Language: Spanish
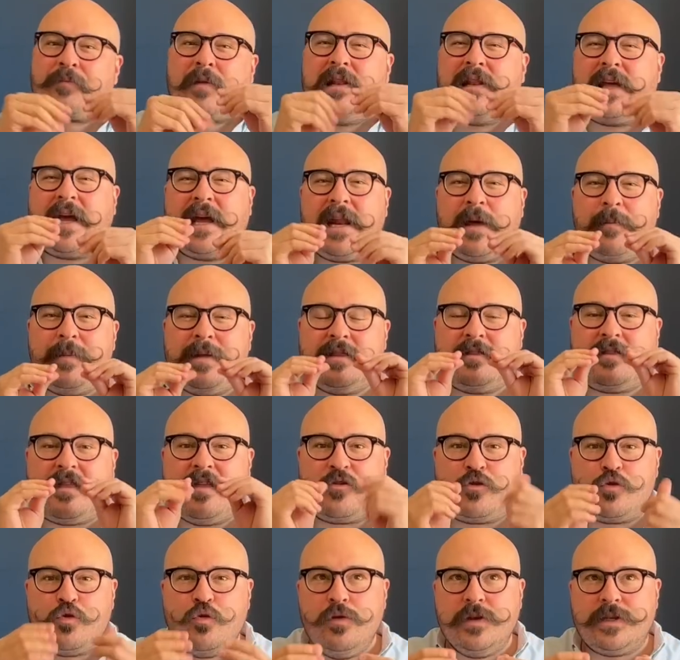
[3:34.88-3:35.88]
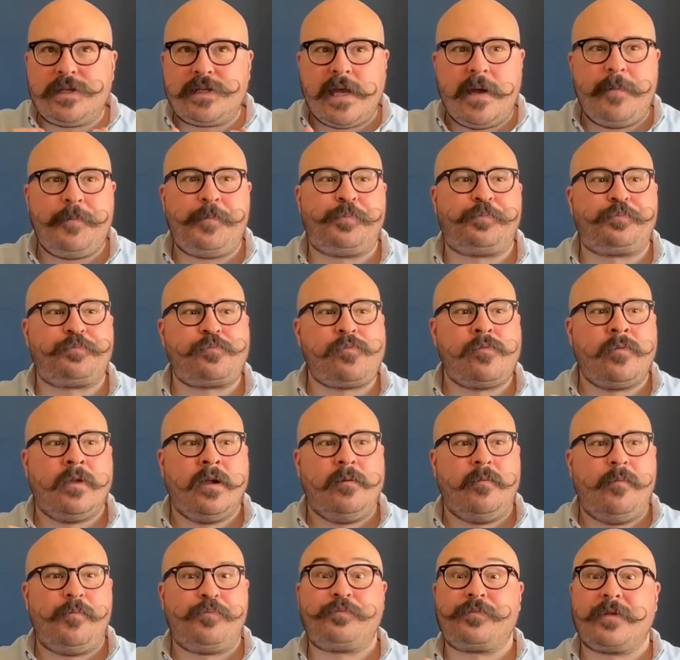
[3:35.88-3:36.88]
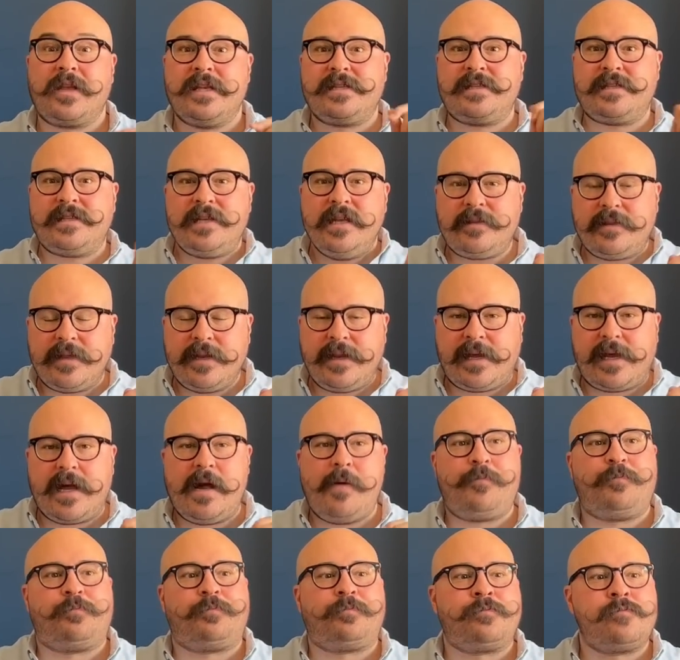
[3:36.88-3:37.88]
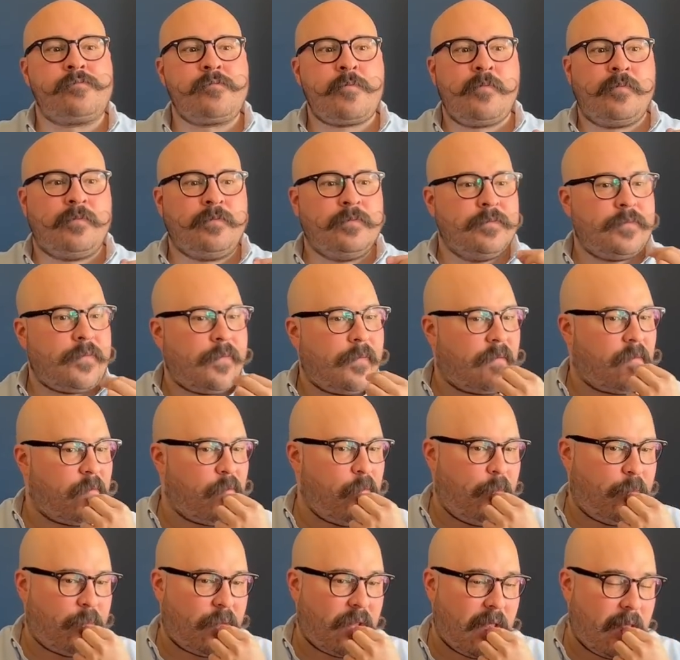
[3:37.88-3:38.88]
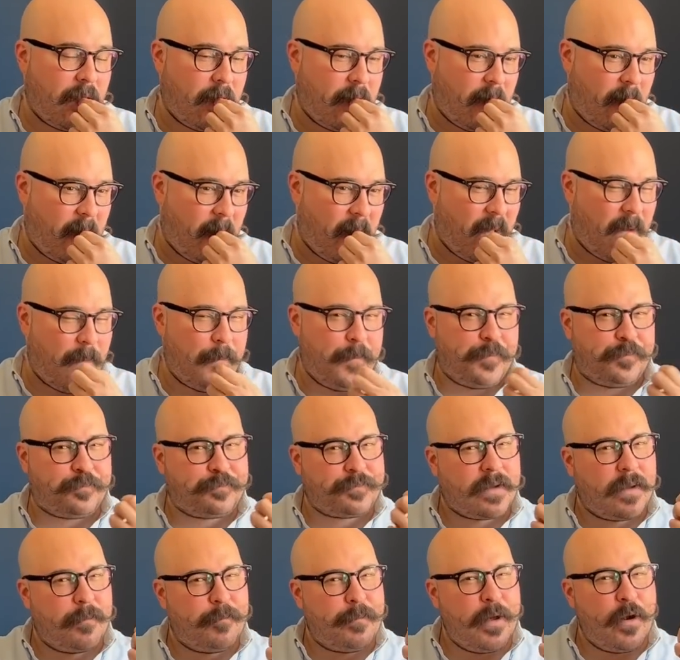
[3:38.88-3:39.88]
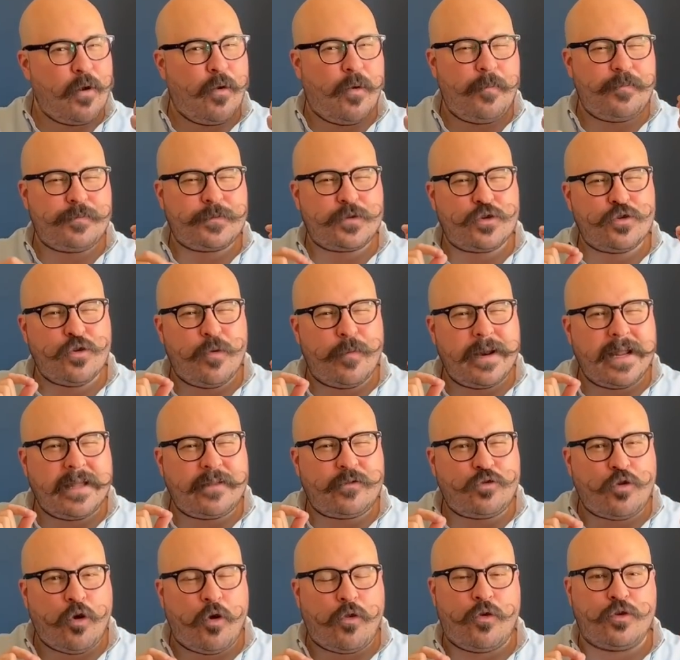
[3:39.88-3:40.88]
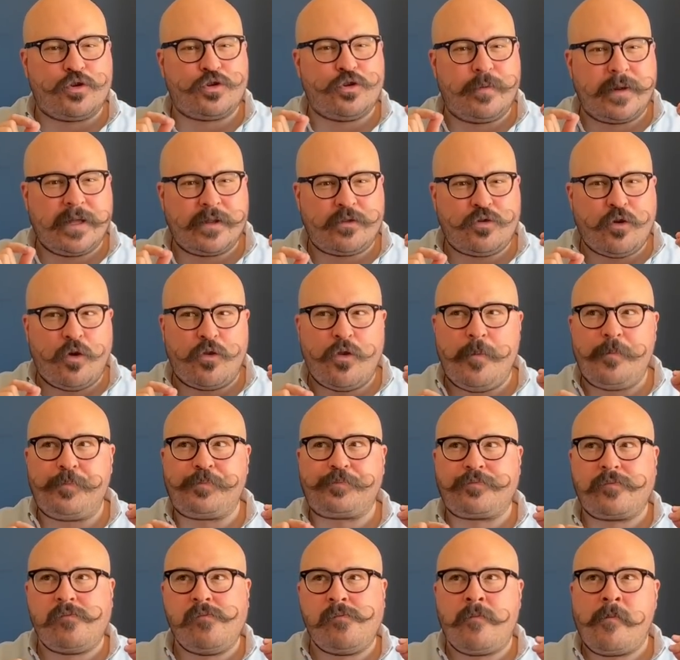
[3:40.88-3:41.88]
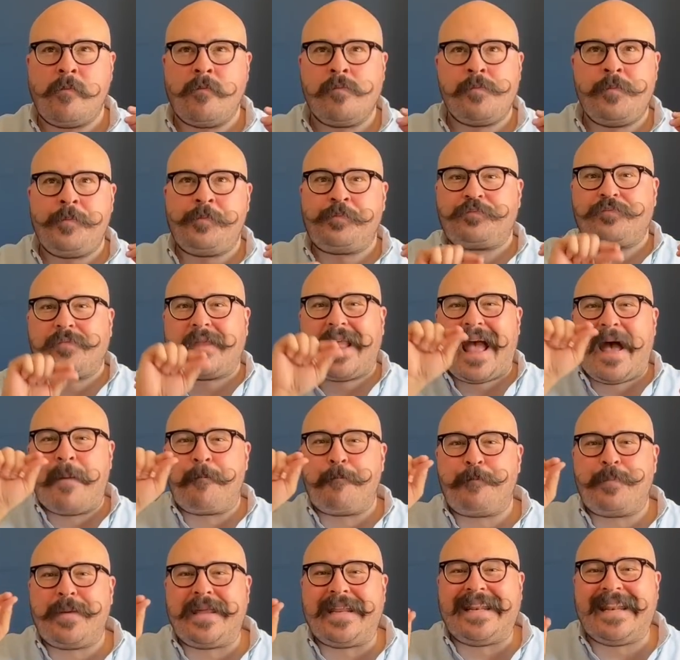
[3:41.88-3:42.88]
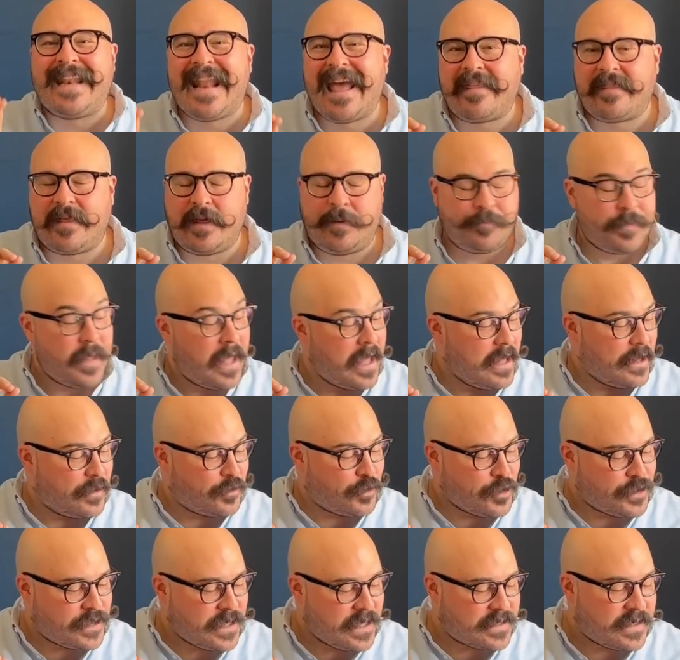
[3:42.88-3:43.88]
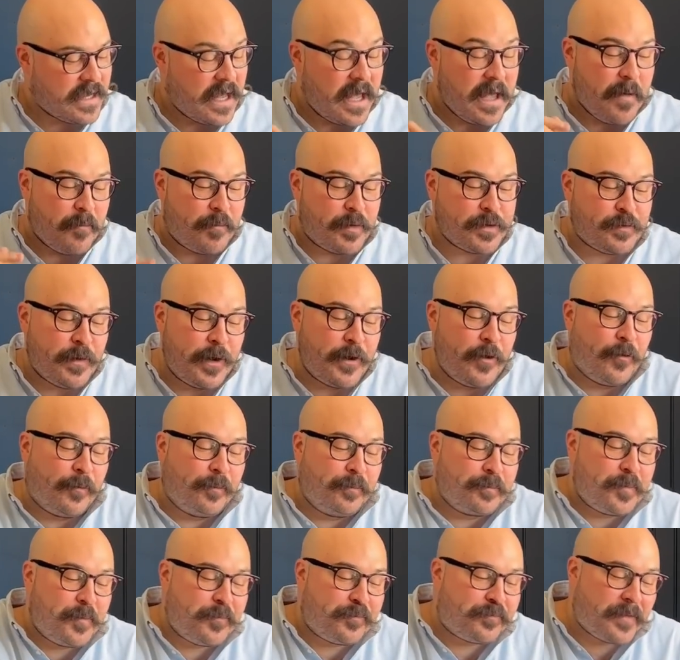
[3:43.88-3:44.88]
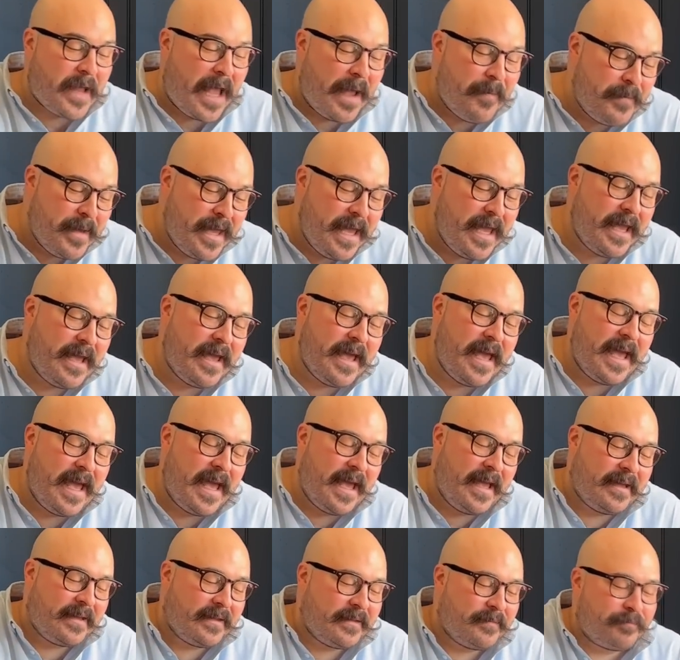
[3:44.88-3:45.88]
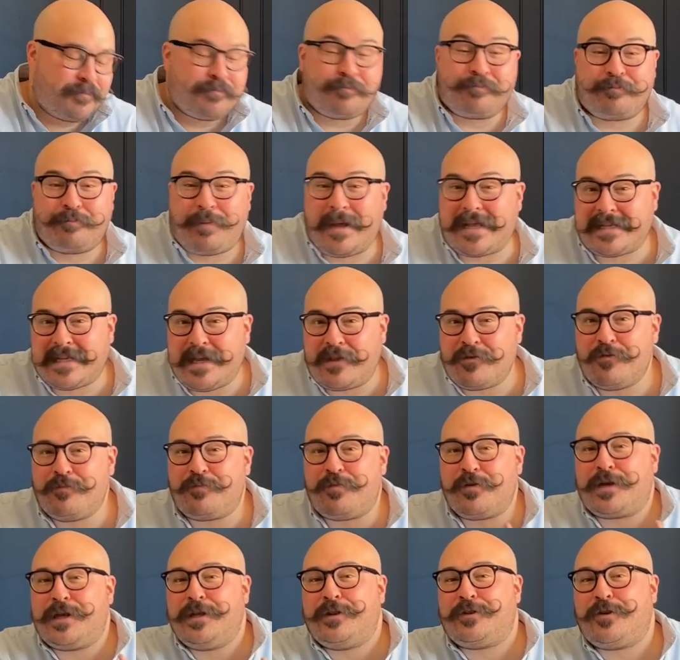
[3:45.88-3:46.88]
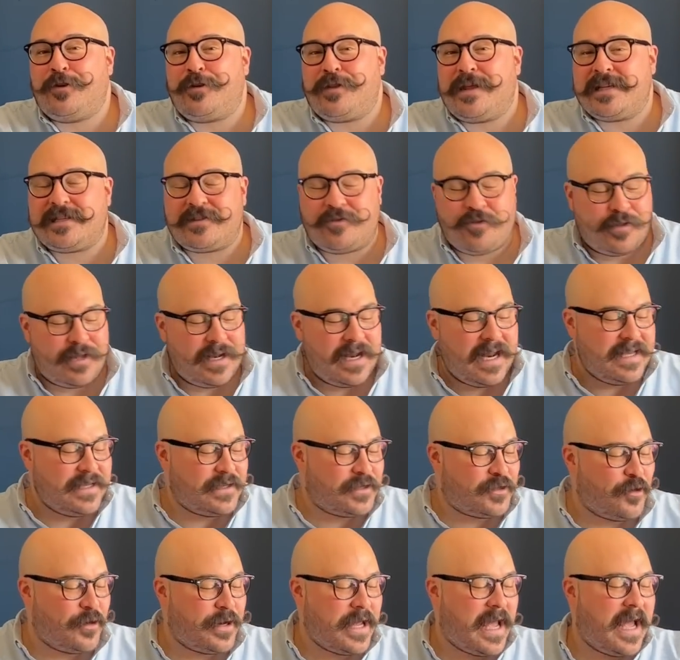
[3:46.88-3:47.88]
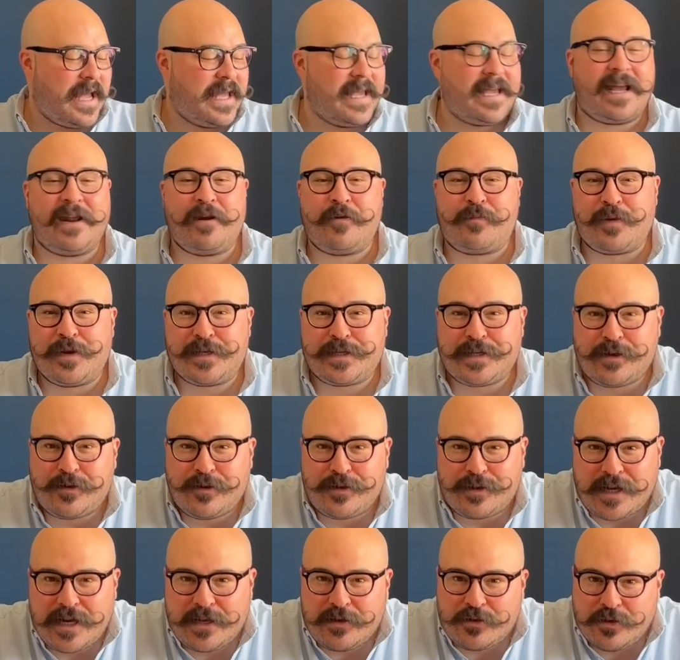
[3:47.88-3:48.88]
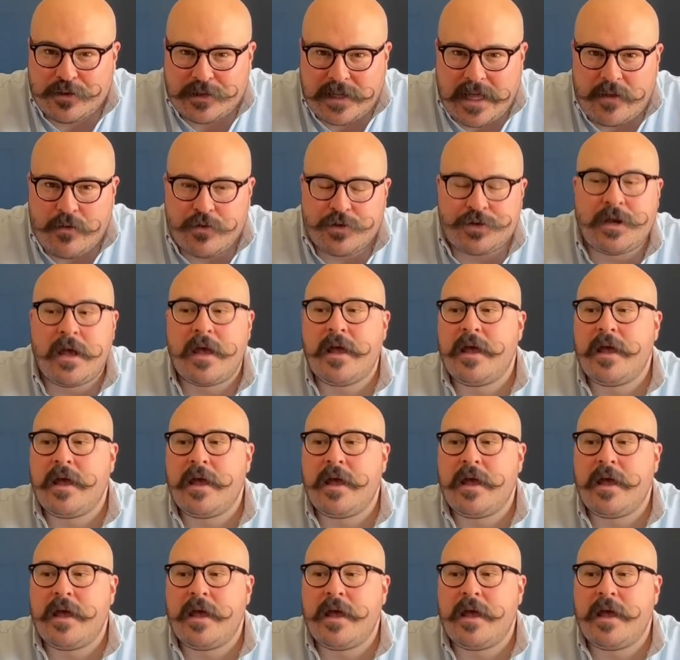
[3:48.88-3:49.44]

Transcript: Ligeramente dulce, cítrica Mm. pero sobre todo, sobre todo, apinada. Entonces, pues bueno, a mí, eh, pasando un poquito de esto de la historia y que lo puedes encontrar de todos lados,